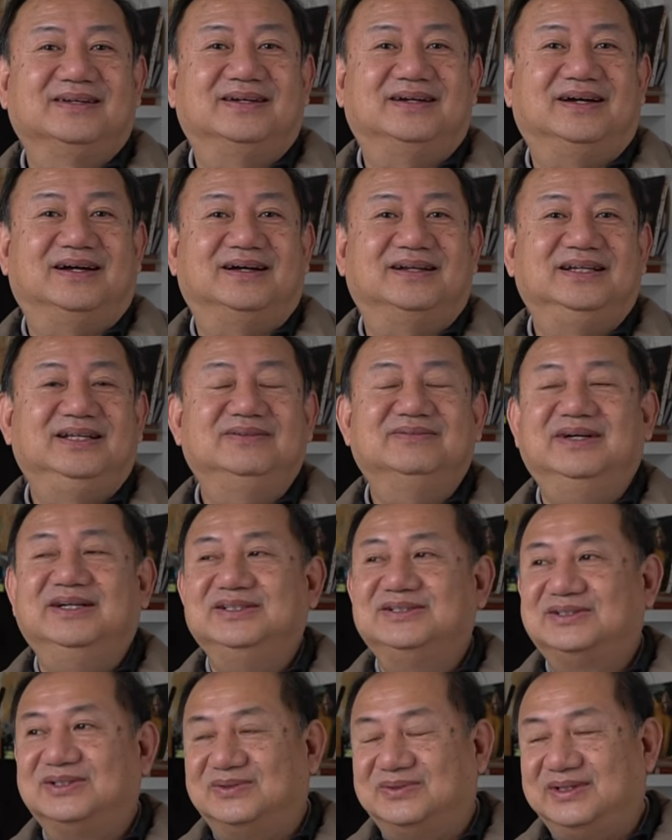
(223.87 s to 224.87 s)
啊，另外一
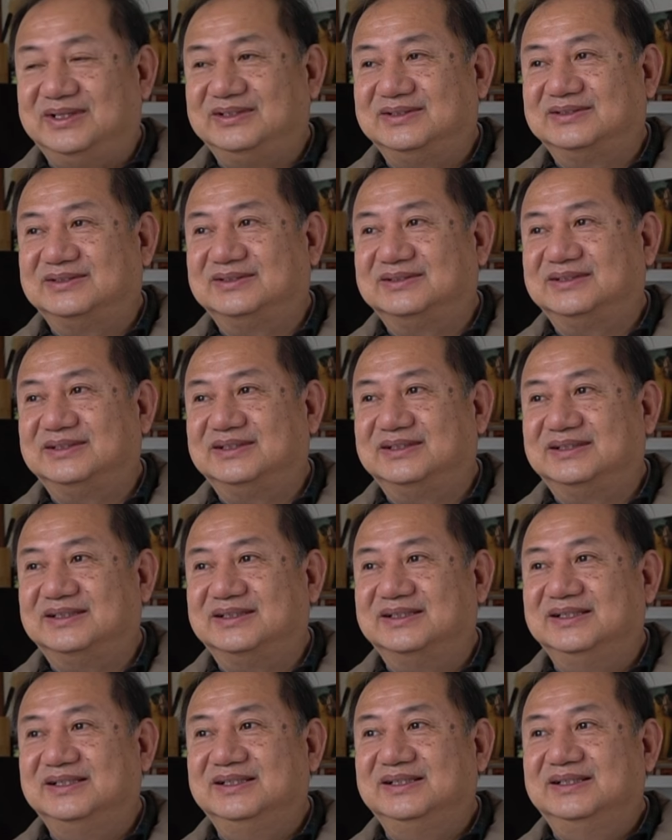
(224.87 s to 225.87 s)
首呢，就是这个
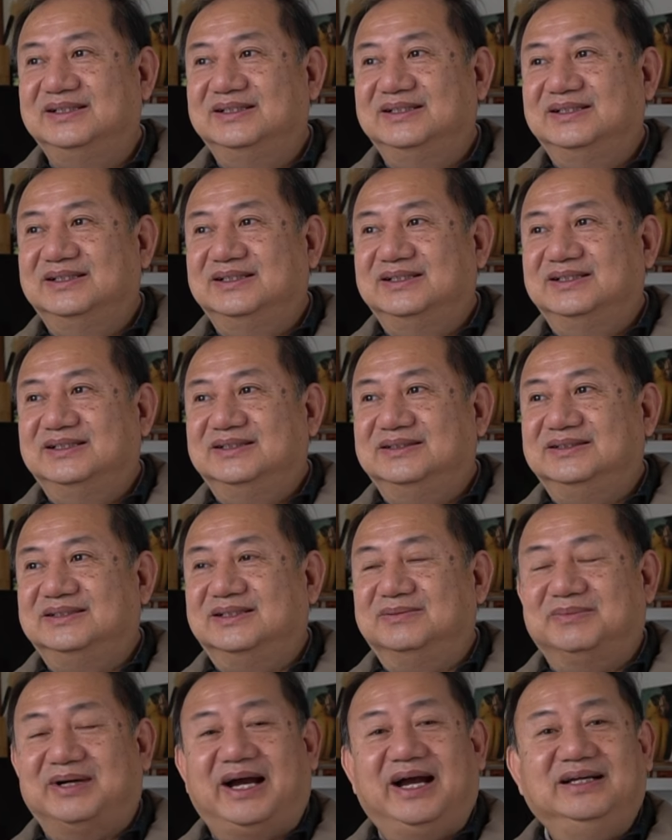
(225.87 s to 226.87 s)
这
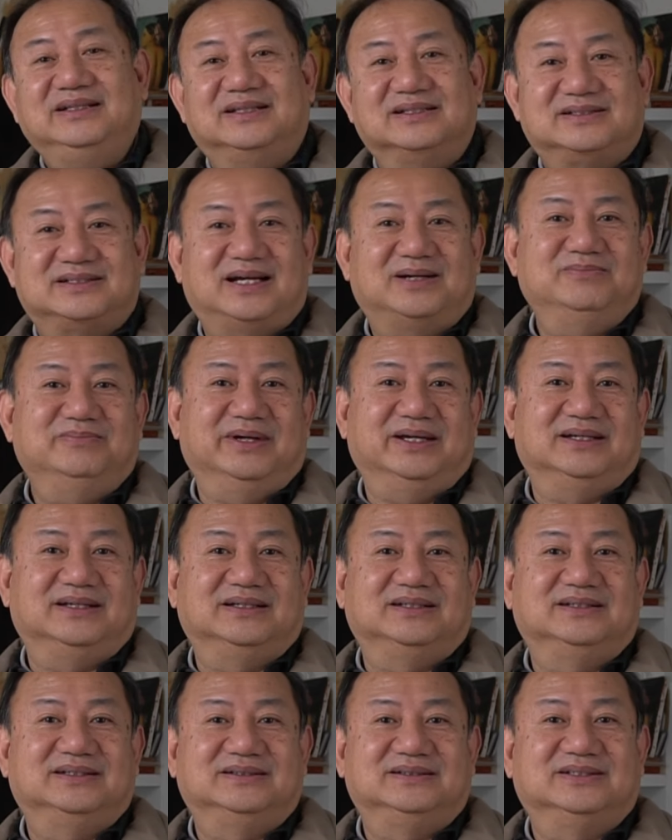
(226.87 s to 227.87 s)
个《爱的赞美》，
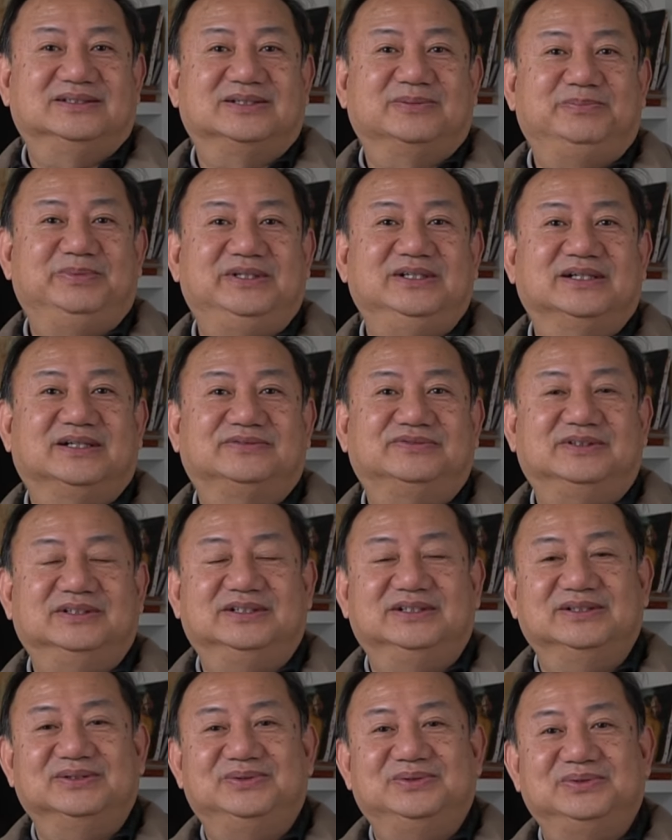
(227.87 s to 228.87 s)
这是 P.F. 的
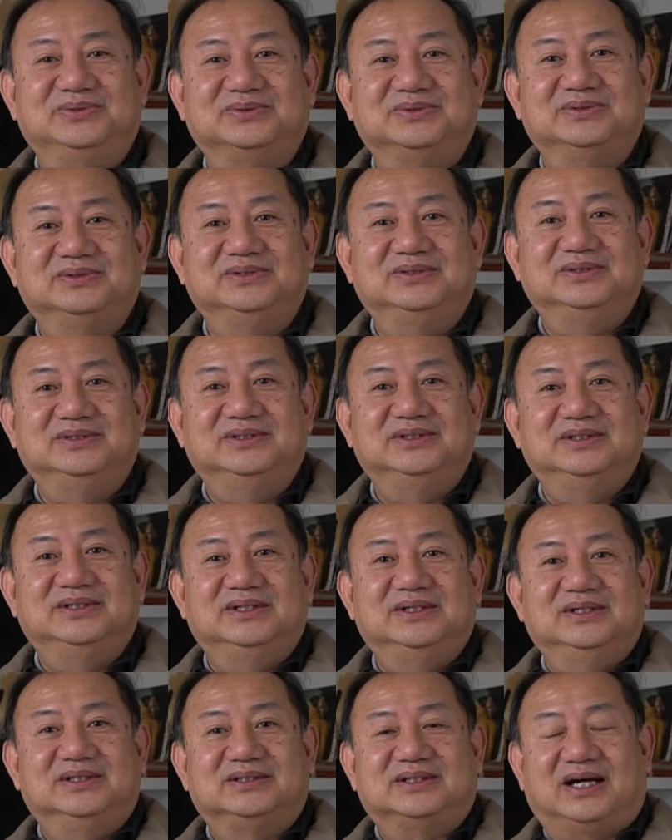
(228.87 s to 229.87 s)
歌曲。
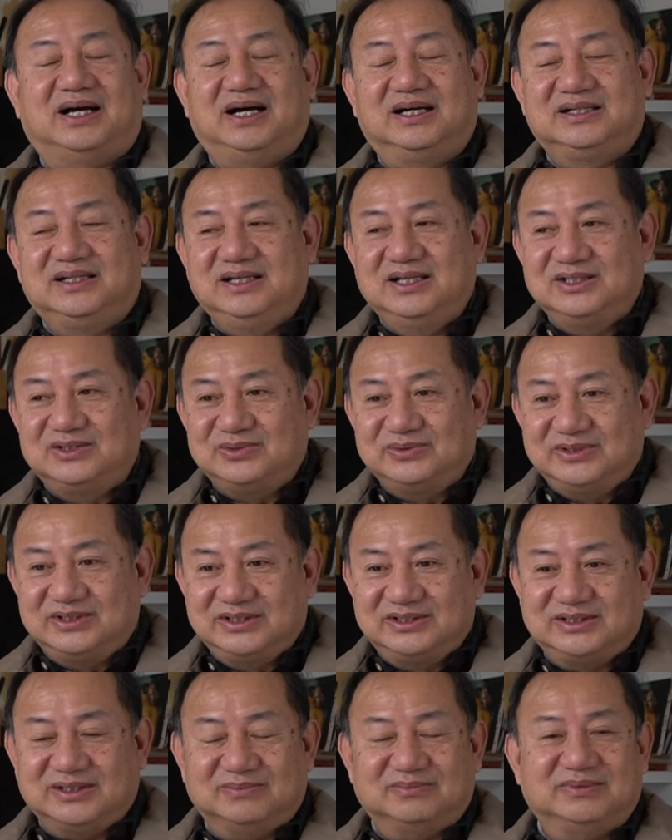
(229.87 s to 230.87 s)
他歌颂是
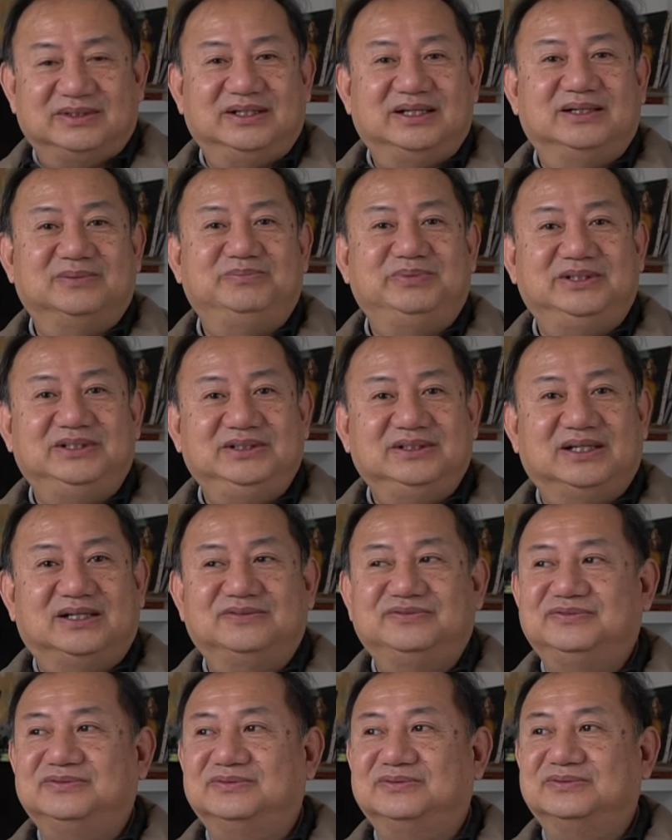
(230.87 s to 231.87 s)
什么
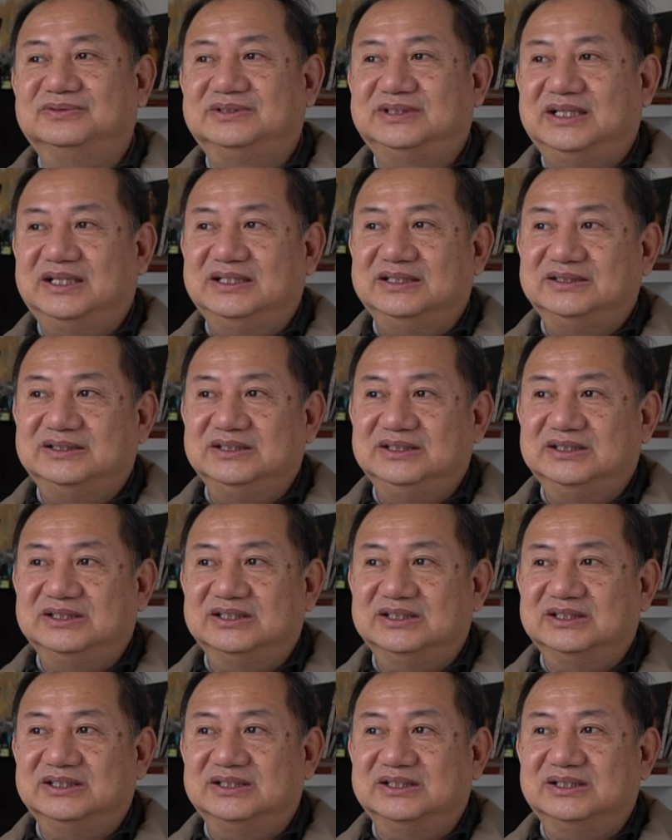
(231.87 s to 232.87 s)
呢？P·F 在这
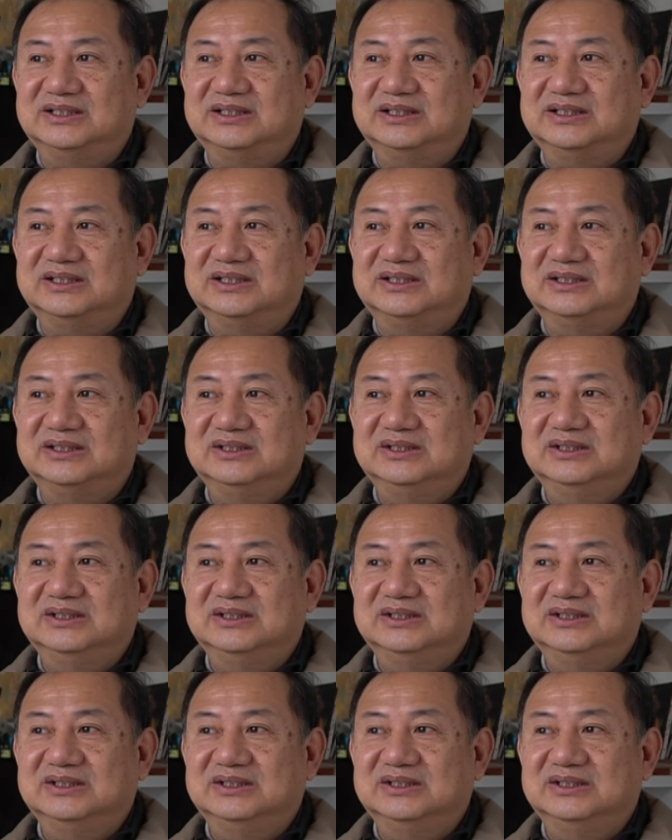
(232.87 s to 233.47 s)
个，